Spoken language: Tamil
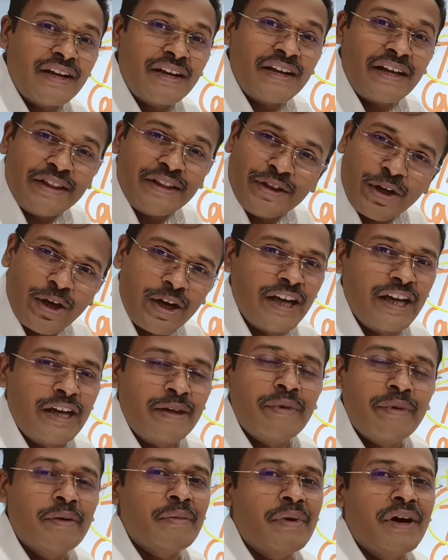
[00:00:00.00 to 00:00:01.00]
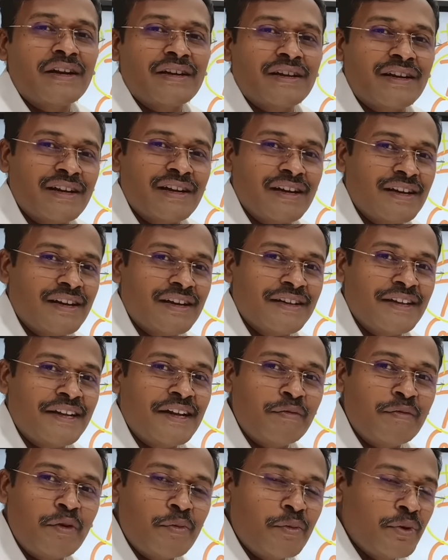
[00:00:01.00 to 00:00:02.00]
எந்த ஆயிலுமே மார்க்கெட்ல இருக்கிறத
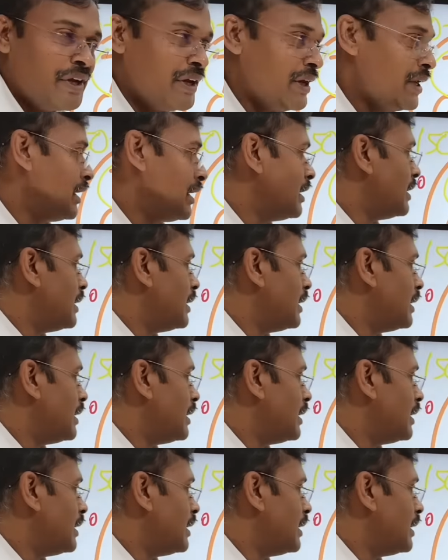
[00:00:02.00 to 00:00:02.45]
நம்ப முடியல